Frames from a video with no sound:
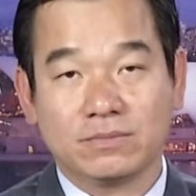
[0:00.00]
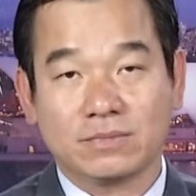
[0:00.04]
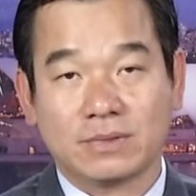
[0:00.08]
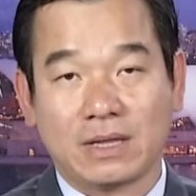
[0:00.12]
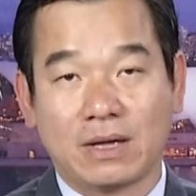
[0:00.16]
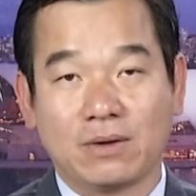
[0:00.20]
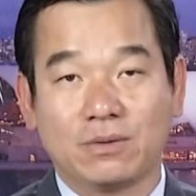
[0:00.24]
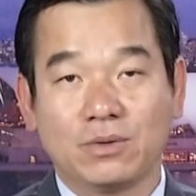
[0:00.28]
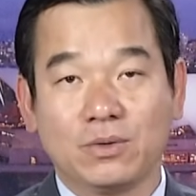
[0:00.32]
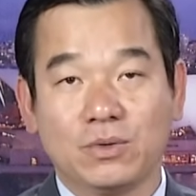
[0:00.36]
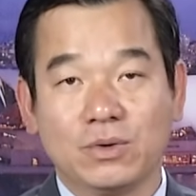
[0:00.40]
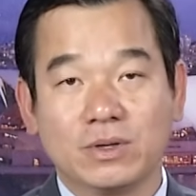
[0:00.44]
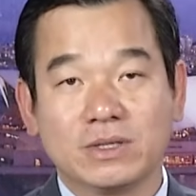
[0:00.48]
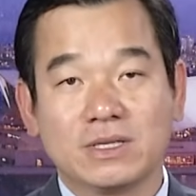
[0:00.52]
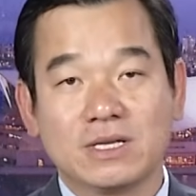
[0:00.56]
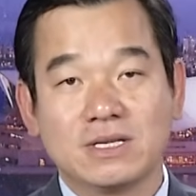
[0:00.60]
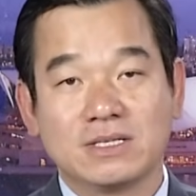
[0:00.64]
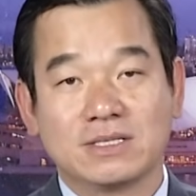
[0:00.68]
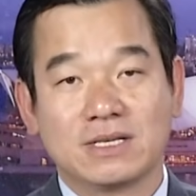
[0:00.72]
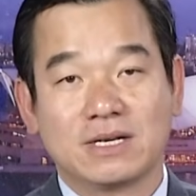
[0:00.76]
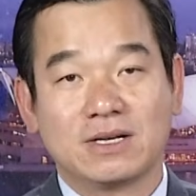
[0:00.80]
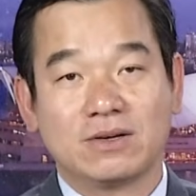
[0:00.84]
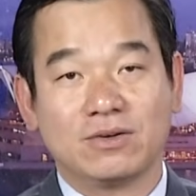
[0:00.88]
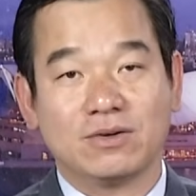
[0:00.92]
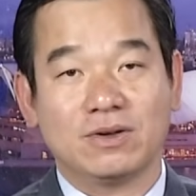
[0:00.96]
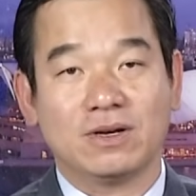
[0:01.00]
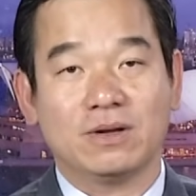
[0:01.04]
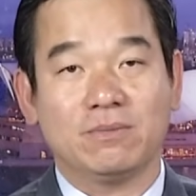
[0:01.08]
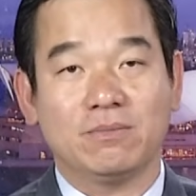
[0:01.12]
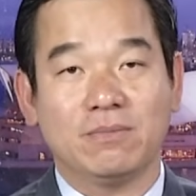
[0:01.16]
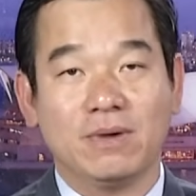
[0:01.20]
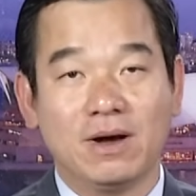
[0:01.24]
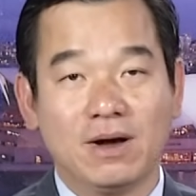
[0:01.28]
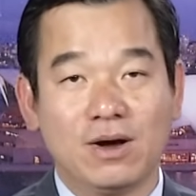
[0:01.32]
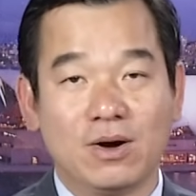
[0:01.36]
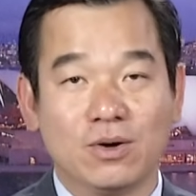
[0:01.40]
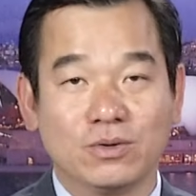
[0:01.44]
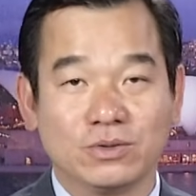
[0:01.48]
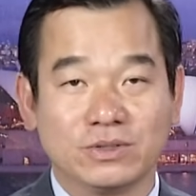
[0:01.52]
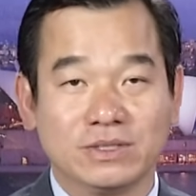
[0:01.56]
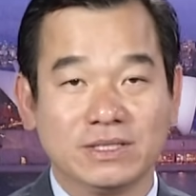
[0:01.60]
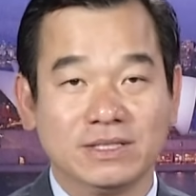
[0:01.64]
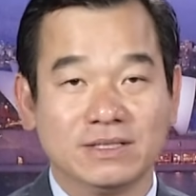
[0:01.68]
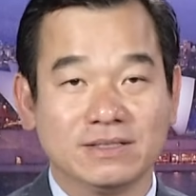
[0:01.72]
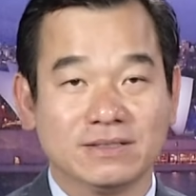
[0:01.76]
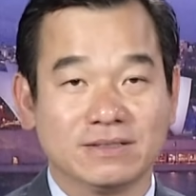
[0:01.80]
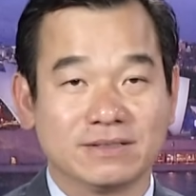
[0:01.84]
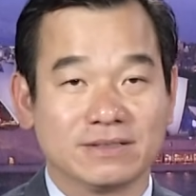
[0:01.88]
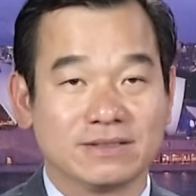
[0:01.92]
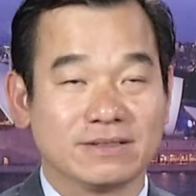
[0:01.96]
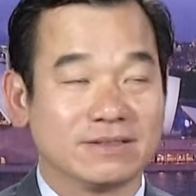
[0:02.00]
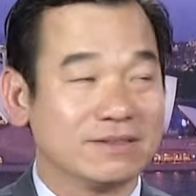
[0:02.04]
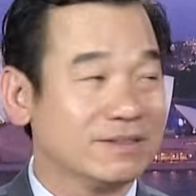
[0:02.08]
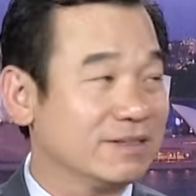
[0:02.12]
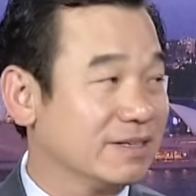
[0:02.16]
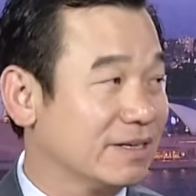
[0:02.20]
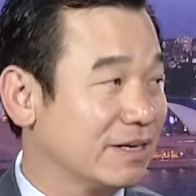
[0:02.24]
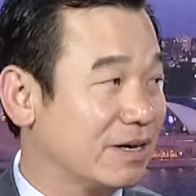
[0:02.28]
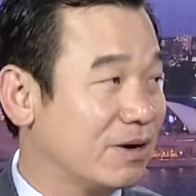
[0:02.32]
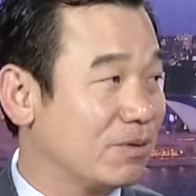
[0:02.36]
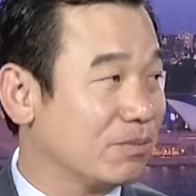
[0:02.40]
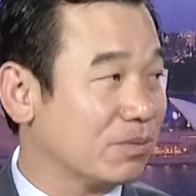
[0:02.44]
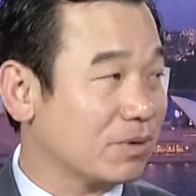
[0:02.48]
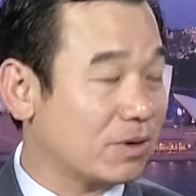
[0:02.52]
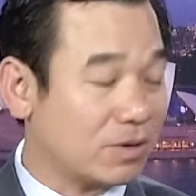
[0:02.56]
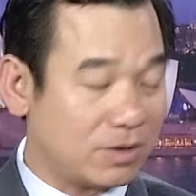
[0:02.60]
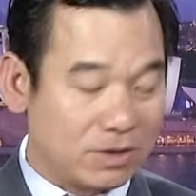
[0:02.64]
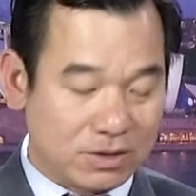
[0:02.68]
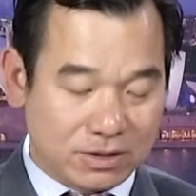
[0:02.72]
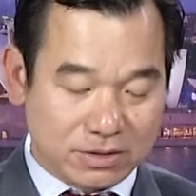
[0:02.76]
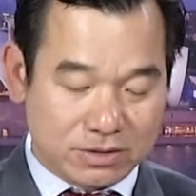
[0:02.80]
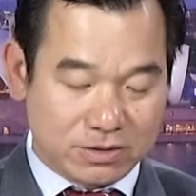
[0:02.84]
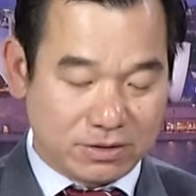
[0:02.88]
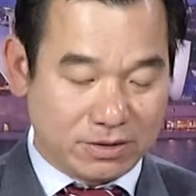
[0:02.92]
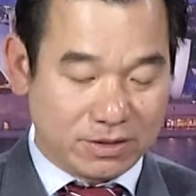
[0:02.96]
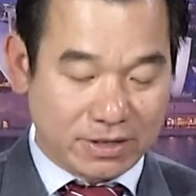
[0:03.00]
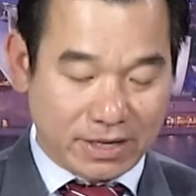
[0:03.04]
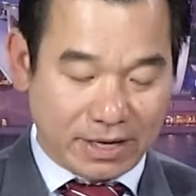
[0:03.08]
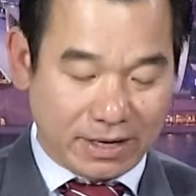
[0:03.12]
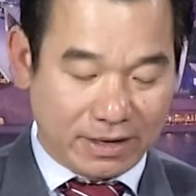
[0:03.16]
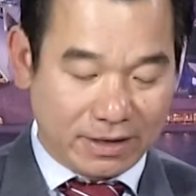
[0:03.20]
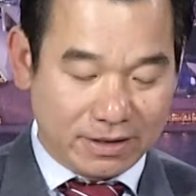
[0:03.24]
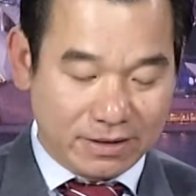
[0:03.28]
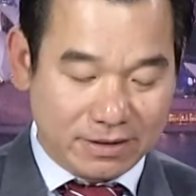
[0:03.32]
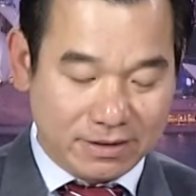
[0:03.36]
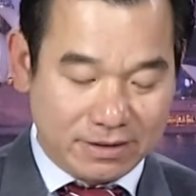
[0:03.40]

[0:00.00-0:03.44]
theo đuổi chính sách gọi là mơ hồ chiến lược đó là không có rõ ràng